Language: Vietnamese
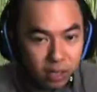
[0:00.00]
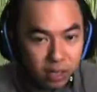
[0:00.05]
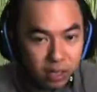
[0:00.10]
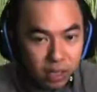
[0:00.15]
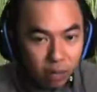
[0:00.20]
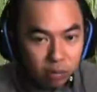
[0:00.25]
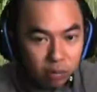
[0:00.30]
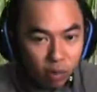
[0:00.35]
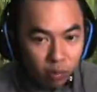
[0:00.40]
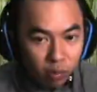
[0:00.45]
con,
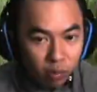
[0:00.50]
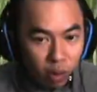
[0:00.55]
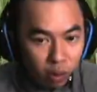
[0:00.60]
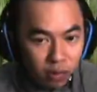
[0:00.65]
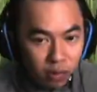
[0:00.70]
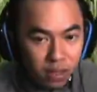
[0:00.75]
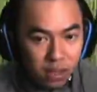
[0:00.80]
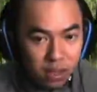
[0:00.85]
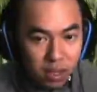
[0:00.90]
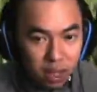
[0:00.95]
chọc lủng
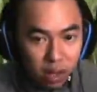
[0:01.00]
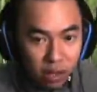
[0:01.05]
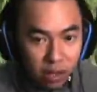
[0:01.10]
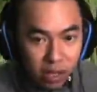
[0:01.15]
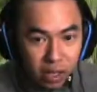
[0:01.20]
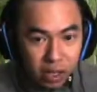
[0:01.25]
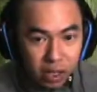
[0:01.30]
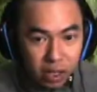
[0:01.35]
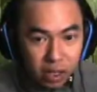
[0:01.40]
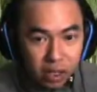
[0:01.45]
lốp là được
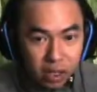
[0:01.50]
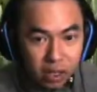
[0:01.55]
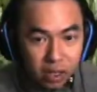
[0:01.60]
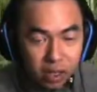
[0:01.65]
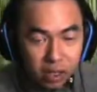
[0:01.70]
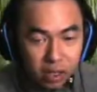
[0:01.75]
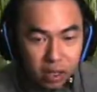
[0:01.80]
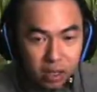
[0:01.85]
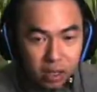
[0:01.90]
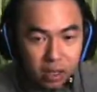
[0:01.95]
rồi.
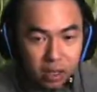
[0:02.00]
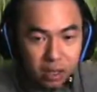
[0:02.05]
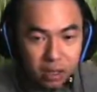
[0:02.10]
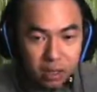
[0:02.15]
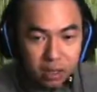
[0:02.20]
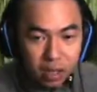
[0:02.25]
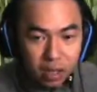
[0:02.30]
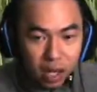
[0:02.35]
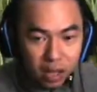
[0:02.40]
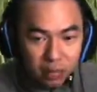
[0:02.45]

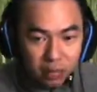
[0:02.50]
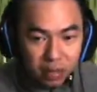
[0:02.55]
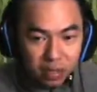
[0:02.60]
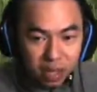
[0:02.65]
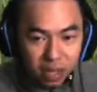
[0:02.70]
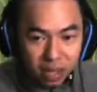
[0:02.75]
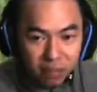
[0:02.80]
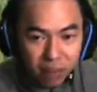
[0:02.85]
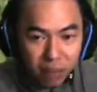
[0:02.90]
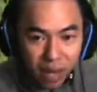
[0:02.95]
Chơi mà
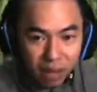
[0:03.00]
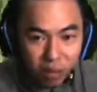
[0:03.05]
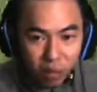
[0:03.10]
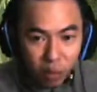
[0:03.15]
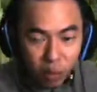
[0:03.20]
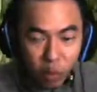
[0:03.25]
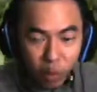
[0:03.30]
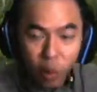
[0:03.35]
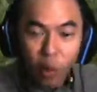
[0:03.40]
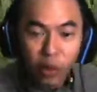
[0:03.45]
chơi bánh,
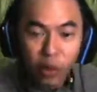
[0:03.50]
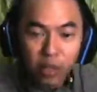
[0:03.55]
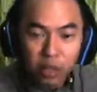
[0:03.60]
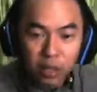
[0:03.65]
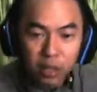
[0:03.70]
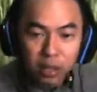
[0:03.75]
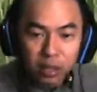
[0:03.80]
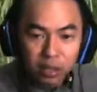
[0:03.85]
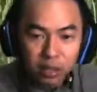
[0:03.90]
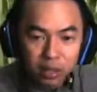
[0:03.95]
ôi dồi
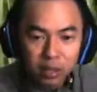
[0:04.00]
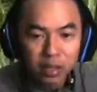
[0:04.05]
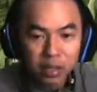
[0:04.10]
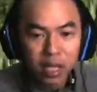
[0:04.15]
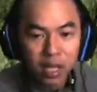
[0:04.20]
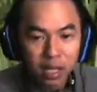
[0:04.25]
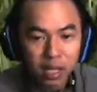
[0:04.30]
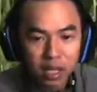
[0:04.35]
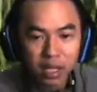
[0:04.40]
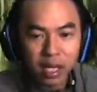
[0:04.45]
ôi,
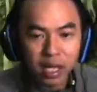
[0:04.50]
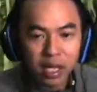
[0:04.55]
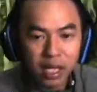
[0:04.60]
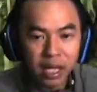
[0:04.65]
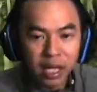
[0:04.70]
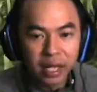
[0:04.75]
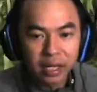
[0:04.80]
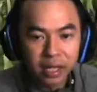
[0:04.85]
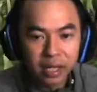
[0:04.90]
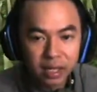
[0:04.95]
chắc là thằng này
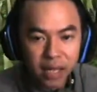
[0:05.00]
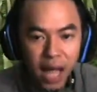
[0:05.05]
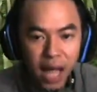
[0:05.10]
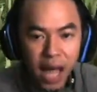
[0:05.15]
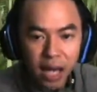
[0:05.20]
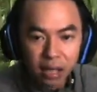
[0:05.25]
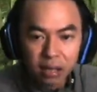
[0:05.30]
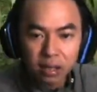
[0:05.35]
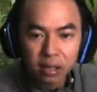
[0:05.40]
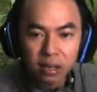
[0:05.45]
nghiện
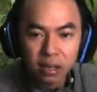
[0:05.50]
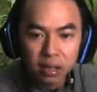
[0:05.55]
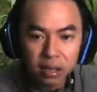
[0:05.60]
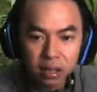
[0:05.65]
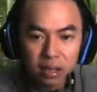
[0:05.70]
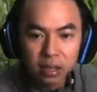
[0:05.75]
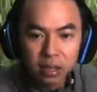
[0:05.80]
guitar rồi.